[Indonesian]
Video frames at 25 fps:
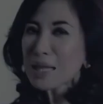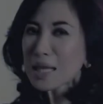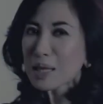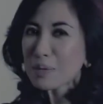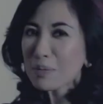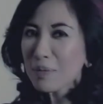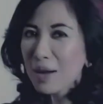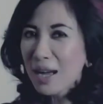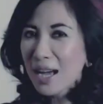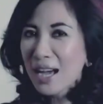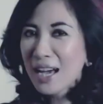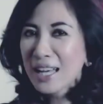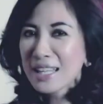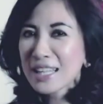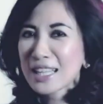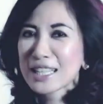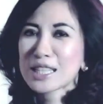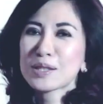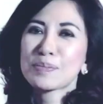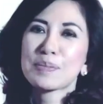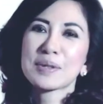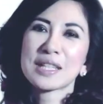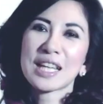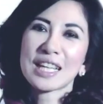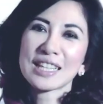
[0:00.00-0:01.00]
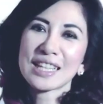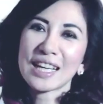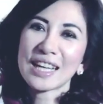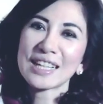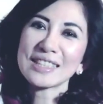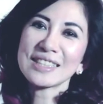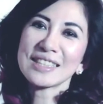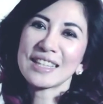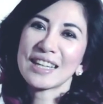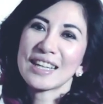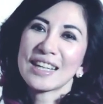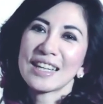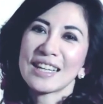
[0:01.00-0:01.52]
teman-teman atas
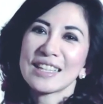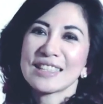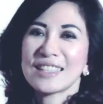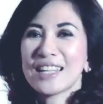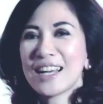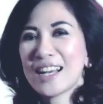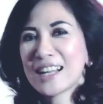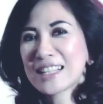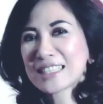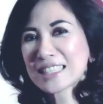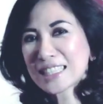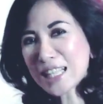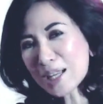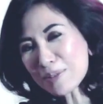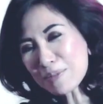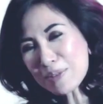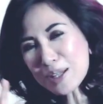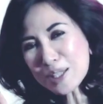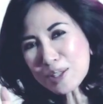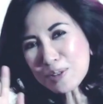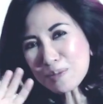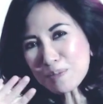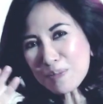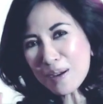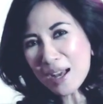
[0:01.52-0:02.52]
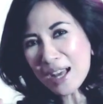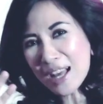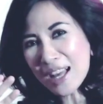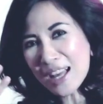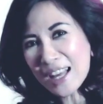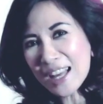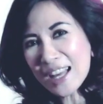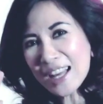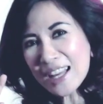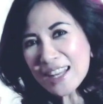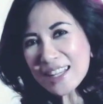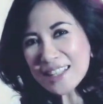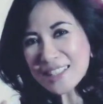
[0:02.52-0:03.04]
pertanyaannya dan sampai
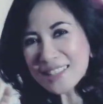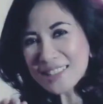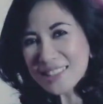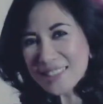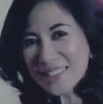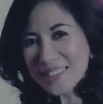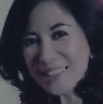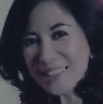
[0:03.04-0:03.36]
jumpa.